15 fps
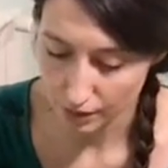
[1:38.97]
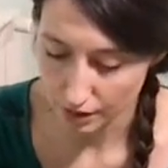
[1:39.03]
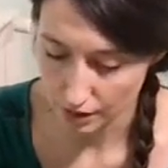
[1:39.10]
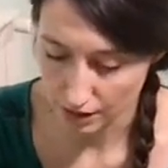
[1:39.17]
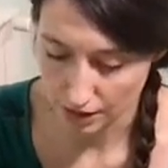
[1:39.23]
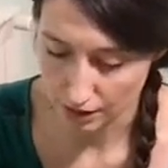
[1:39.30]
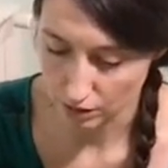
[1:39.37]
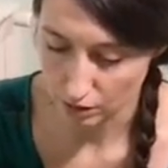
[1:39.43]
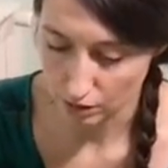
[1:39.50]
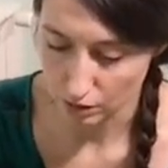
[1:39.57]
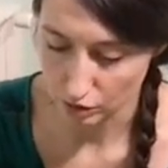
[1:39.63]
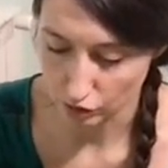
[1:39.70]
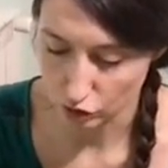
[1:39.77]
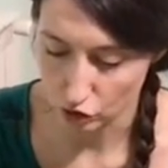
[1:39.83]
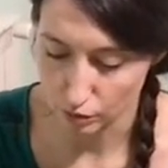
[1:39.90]
il,
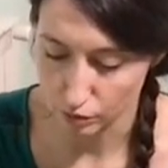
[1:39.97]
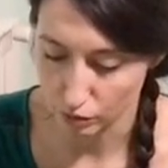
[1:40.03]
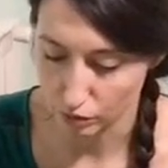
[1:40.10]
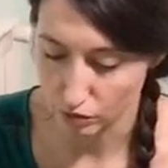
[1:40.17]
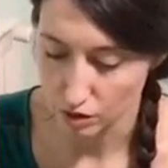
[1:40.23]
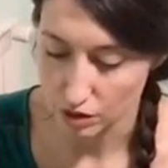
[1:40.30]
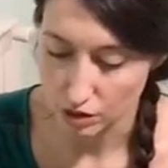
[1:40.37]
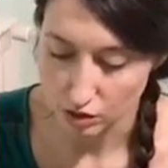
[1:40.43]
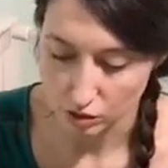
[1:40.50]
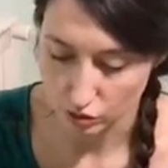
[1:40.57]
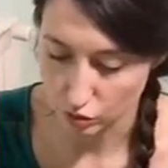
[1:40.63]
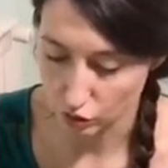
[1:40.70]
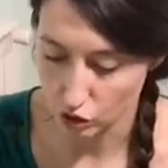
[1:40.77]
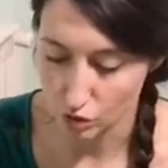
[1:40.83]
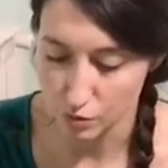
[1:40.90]
scopo, il
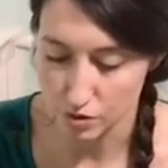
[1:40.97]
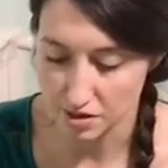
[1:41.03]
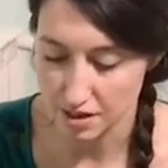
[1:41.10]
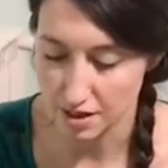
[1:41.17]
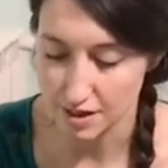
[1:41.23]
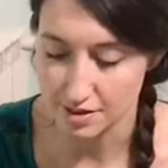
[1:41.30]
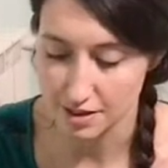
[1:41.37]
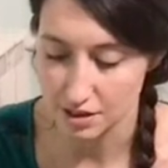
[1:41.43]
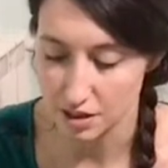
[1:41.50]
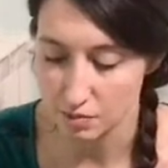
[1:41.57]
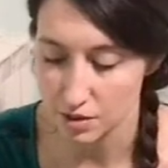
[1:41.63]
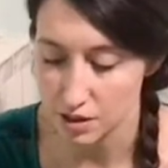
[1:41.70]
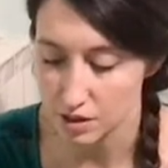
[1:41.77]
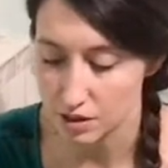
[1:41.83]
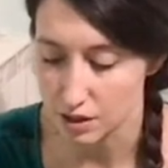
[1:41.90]
suo scopo sarà
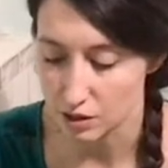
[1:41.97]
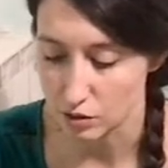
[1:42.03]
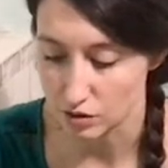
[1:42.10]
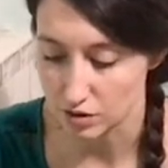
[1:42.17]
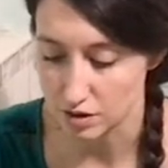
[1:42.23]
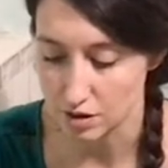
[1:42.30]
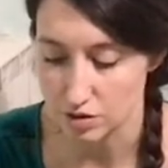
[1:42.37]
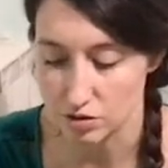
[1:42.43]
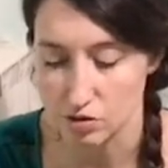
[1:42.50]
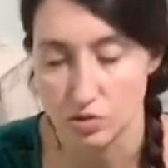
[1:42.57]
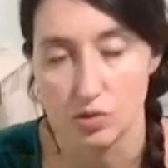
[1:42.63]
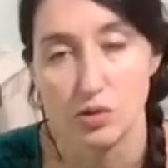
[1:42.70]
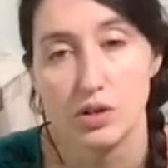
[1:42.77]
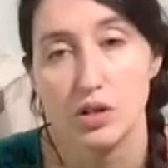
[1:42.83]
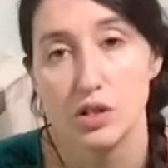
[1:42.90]
esattamente lo stesso
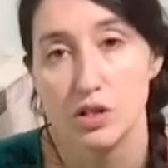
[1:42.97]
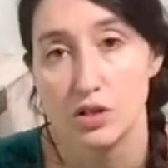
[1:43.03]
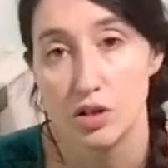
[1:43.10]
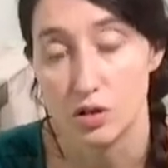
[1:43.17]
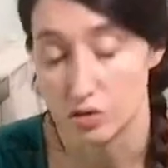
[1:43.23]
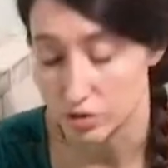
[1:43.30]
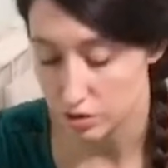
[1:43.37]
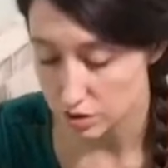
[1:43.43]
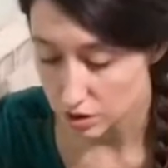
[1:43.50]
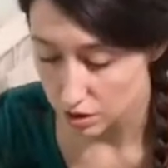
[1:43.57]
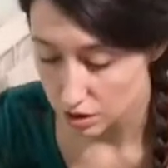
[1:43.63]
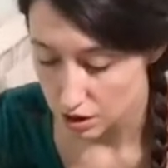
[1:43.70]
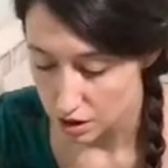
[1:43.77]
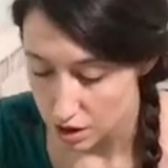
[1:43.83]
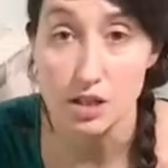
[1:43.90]
nostro,
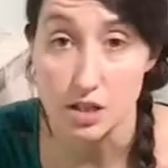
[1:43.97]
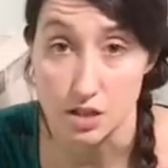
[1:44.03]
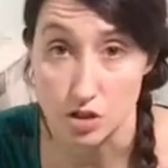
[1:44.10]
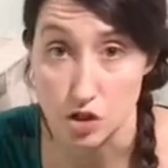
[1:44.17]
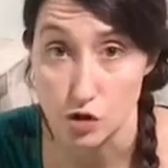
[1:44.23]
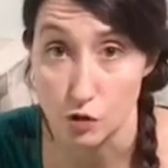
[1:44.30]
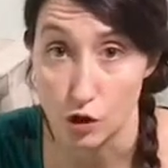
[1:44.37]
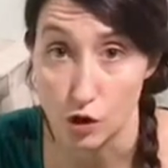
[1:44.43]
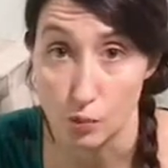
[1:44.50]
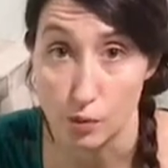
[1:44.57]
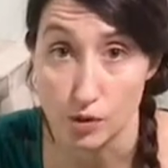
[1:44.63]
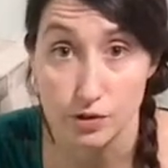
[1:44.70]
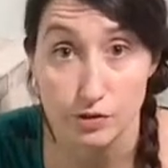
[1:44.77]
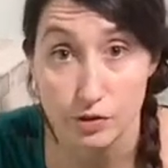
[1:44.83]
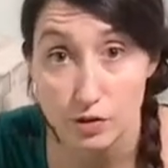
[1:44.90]
eh, ci vuole un po'
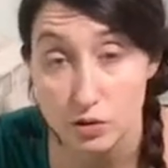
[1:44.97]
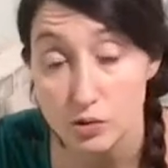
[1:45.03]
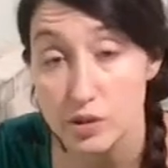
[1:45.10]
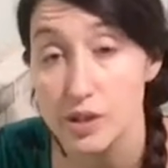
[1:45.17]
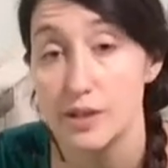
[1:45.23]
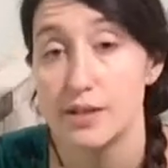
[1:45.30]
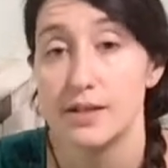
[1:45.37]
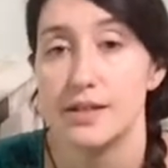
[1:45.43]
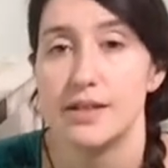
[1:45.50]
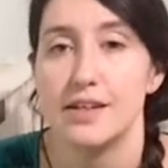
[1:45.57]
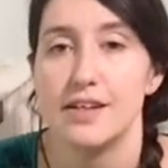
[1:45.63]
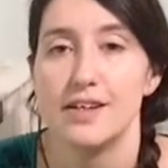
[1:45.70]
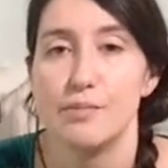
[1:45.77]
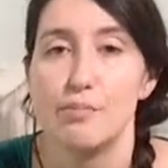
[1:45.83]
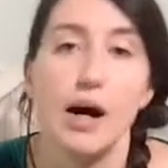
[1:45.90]
di fortuna
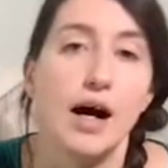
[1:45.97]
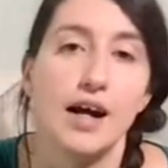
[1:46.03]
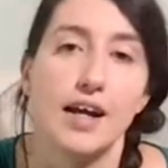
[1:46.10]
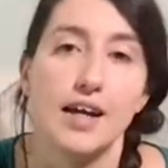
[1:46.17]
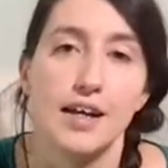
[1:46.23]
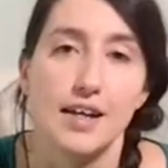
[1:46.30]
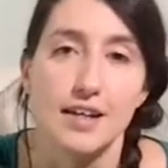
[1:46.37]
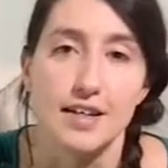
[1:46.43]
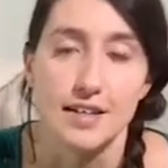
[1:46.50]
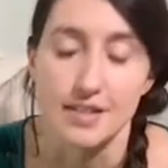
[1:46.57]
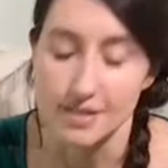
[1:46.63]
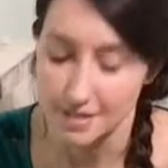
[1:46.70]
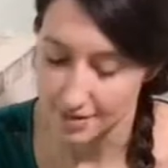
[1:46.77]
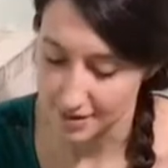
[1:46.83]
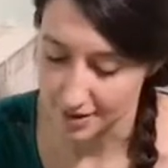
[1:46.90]
ma anche
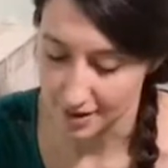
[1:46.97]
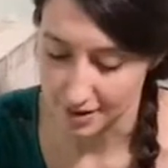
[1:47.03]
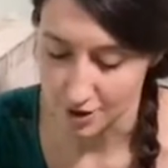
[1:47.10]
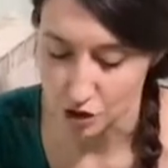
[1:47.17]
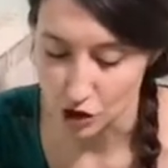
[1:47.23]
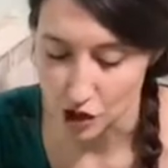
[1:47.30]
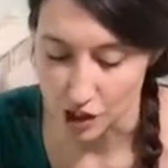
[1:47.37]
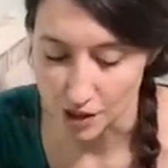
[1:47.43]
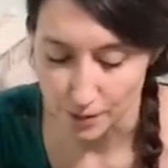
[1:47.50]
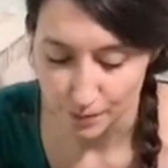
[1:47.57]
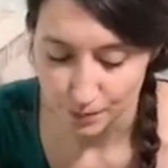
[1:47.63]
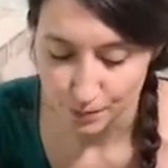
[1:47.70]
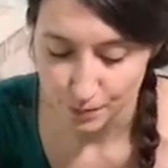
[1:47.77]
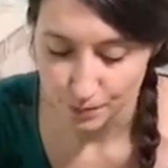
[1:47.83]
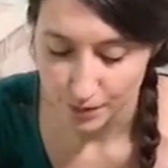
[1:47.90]
strategia.
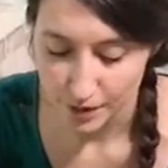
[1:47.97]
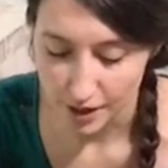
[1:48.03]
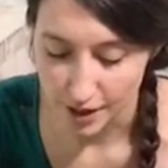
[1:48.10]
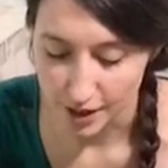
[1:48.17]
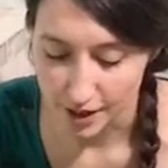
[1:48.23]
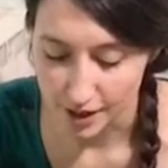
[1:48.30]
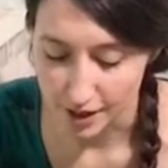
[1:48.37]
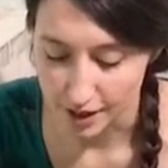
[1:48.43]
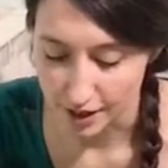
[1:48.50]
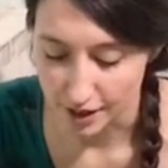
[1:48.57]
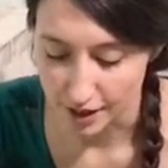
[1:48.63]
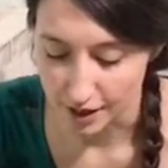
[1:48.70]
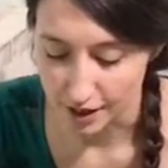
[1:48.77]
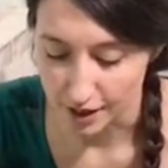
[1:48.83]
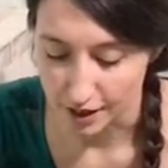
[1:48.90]
E
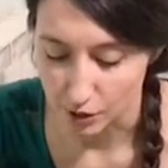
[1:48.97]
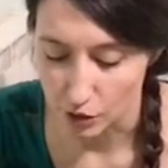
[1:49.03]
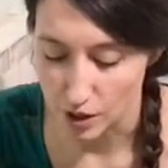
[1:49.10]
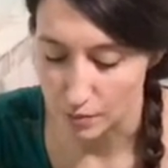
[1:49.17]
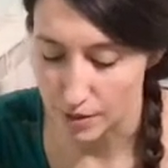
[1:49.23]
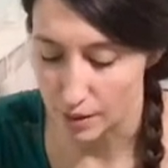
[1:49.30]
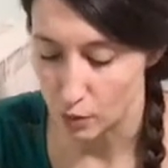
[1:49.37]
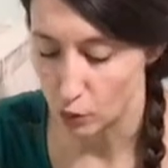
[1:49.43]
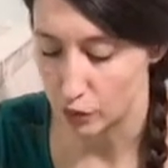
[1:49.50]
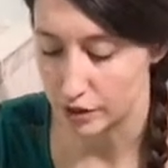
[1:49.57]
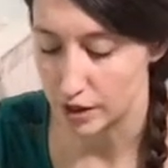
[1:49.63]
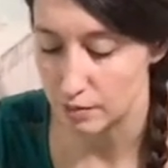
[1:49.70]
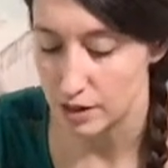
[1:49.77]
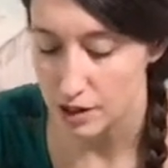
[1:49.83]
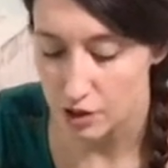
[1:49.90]
noi abbiamo un
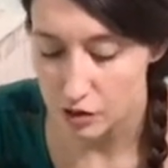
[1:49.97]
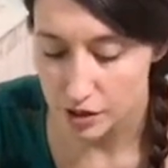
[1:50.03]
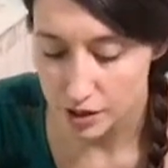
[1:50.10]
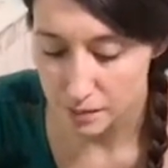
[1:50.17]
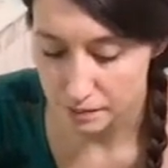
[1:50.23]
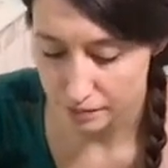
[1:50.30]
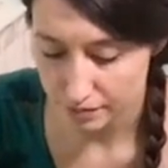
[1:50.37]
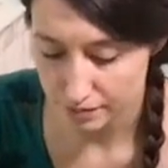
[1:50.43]
tabellone